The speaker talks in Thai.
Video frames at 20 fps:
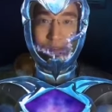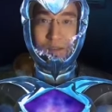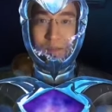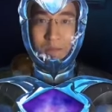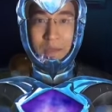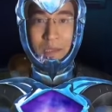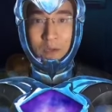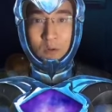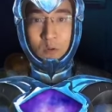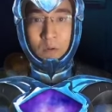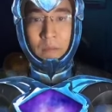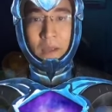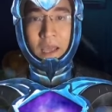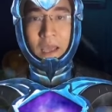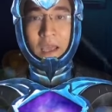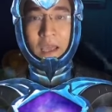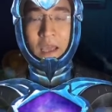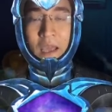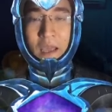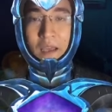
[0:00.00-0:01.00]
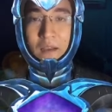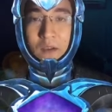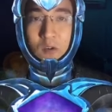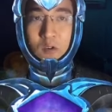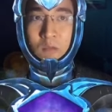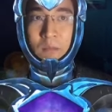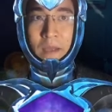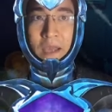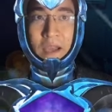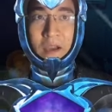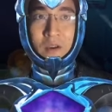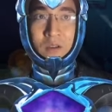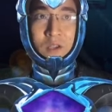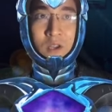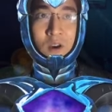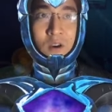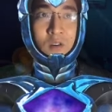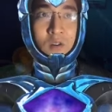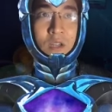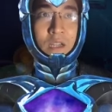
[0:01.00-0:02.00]
มีคุณแม่ คุณแม่ของ
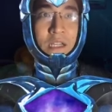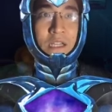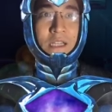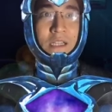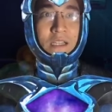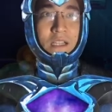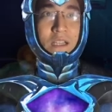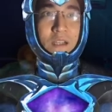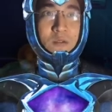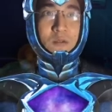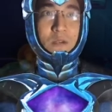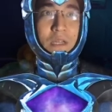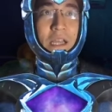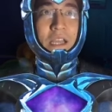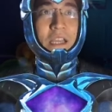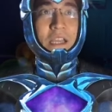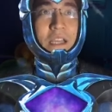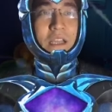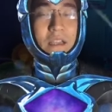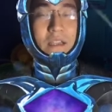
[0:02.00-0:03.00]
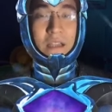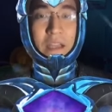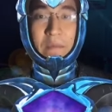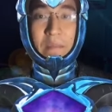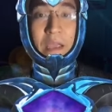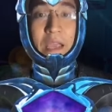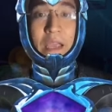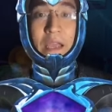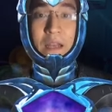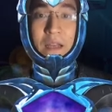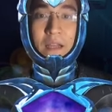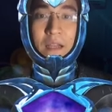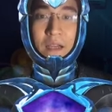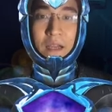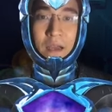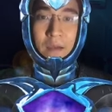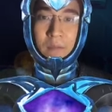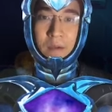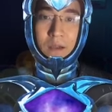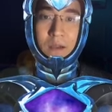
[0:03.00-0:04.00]
น้องคนหนึ่งที่อยู่ในในเพจนะ
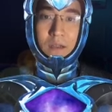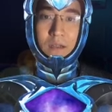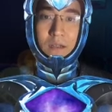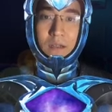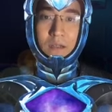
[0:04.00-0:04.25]
ครับ ก็คือ